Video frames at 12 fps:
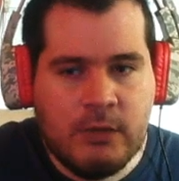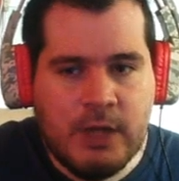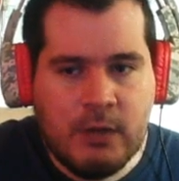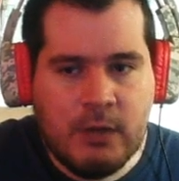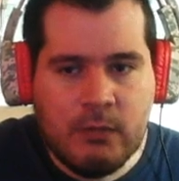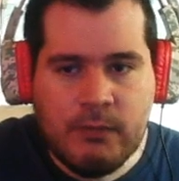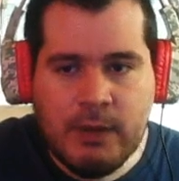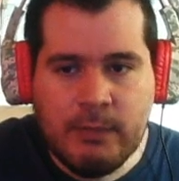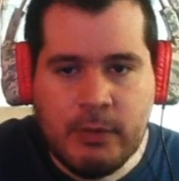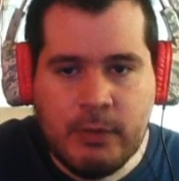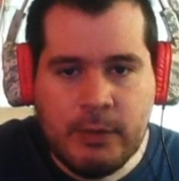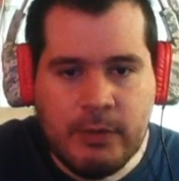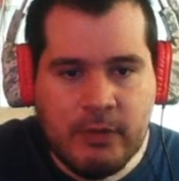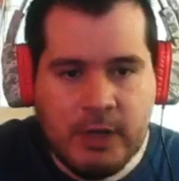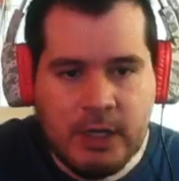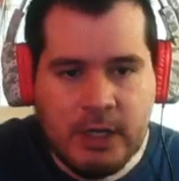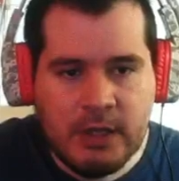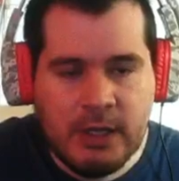día lo bufeen, pobre
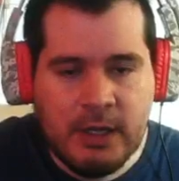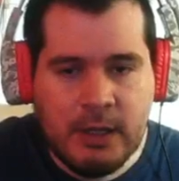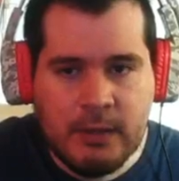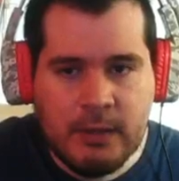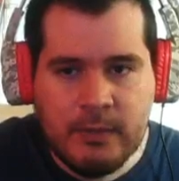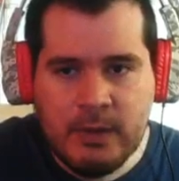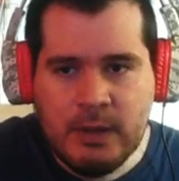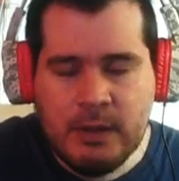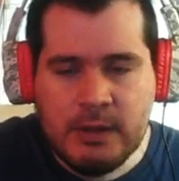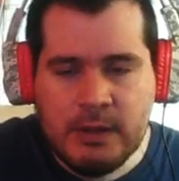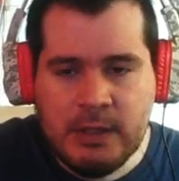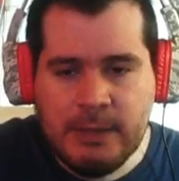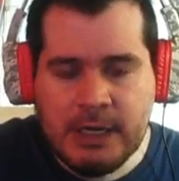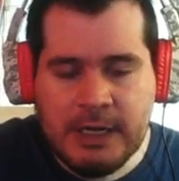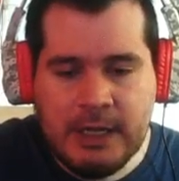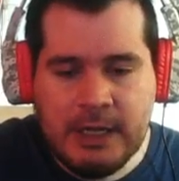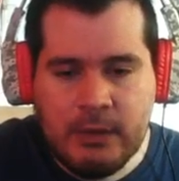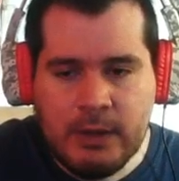personaje, está demacrado, la